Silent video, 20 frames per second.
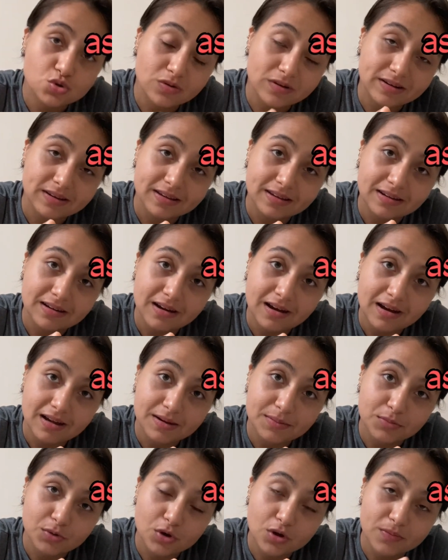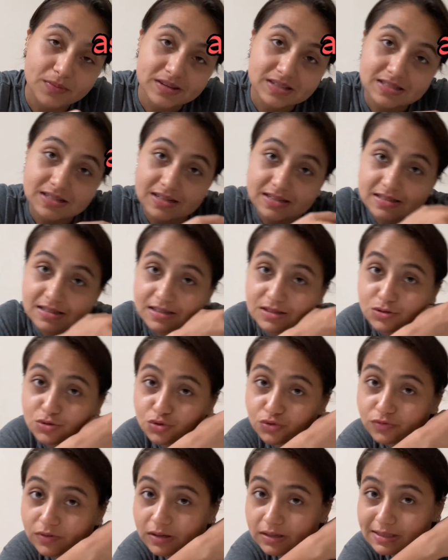an yeni halimi görmek isterseniz
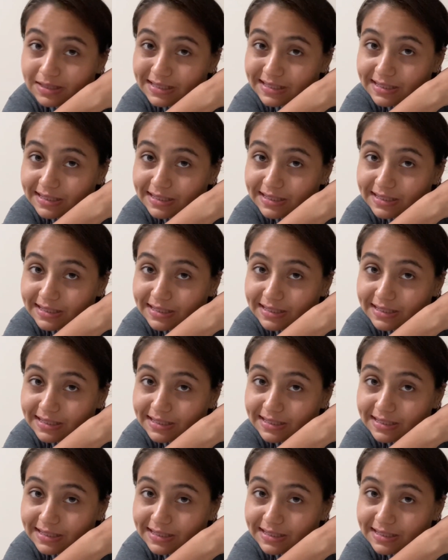lütfen